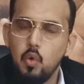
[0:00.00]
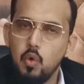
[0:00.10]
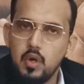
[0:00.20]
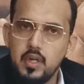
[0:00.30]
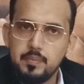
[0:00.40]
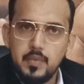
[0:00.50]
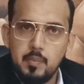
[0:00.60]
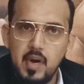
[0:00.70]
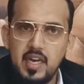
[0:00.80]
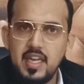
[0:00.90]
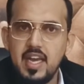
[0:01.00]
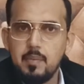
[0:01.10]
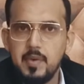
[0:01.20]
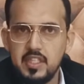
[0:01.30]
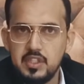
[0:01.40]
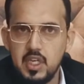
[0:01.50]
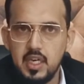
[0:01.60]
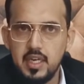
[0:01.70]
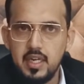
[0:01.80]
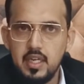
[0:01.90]
और हमारी एक
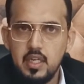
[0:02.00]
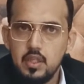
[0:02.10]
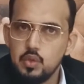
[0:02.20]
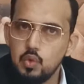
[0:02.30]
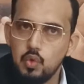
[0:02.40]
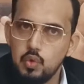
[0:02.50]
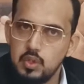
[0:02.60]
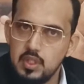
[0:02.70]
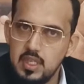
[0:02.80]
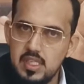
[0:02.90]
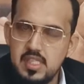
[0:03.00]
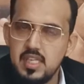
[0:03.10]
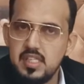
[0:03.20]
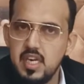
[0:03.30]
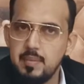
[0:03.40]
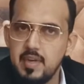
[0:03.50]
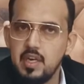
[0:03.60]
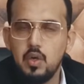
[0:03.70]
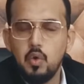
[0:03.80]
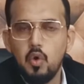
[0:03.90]
पहचान है तो इस सिलसिले में
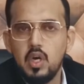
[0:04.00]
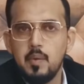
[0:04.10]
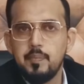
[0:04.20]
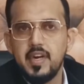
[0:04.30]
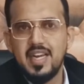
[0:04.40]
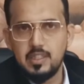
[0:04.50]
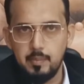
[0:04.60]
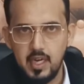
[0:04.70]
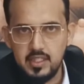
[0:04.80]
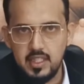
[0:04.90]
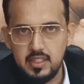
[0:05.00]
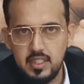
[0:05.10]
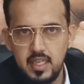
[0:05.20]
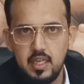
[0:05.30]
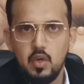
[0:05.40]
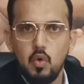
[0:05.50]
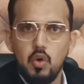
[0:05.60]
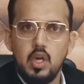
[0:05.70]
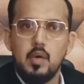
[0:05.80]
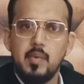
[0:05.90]
लोग हम पर अतमाद करते हैं
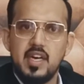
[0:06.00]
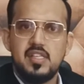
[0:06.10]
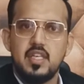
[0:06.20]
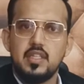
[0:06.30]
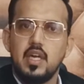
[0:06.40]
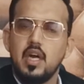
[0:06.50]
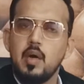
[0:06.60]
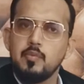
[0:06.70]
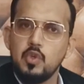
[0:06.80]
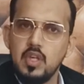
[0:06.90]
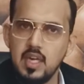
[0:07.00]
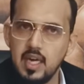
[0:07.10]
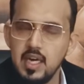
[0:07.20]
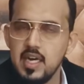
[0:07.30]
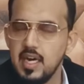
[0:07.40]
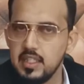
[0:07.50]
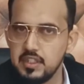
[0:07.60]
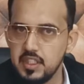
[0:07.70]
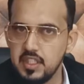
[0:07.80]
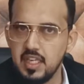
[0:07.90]
और हमारे साथ अल्हम्दुलिल्लाह
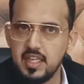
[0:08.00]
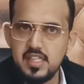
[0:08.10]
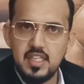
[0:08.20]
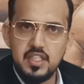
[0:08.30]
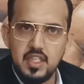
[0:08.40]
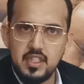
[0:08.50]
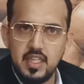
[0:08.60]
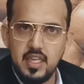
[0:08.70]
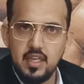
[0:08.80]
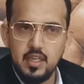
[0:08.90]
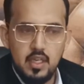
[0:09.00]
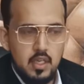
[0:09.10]
अच्छे तरीके से चलते हैं